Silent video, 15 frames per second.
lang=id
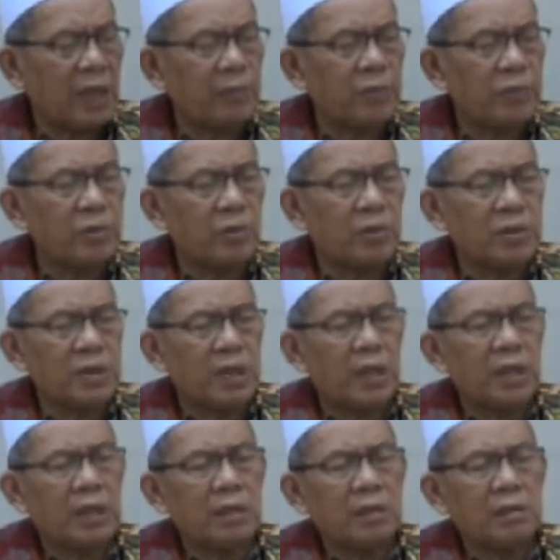ngapus
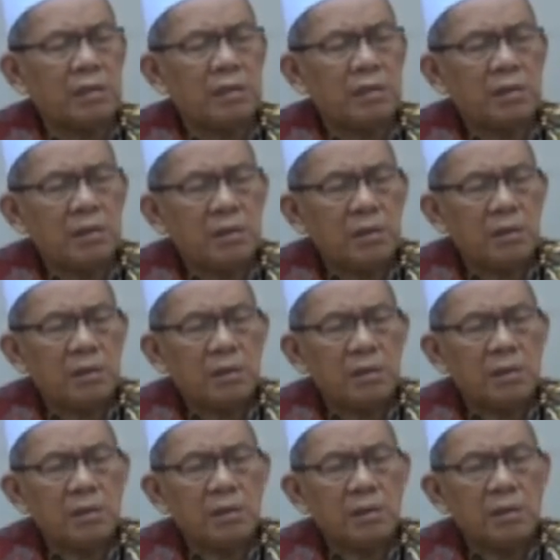dosa
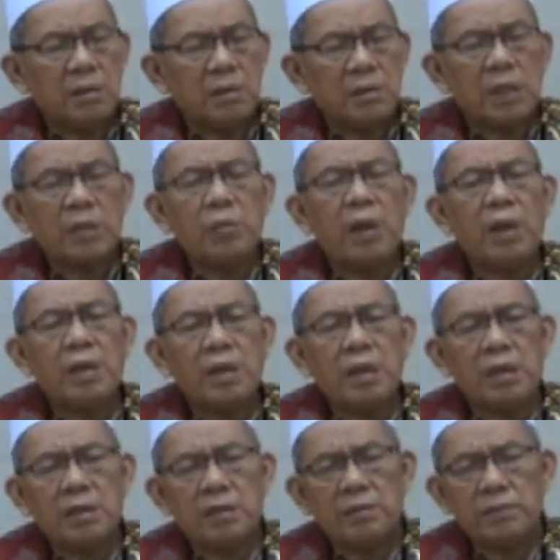satu
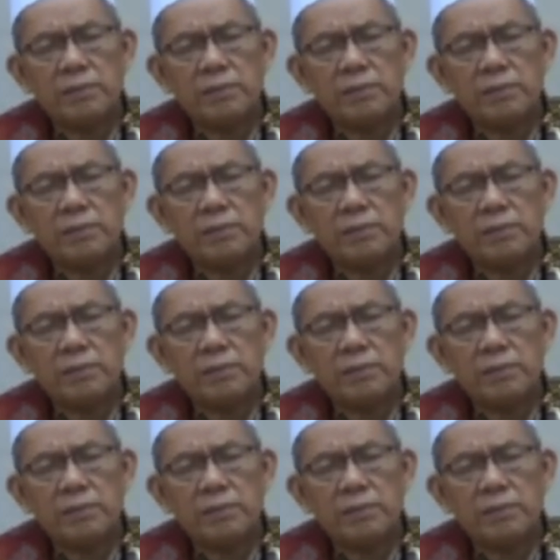hari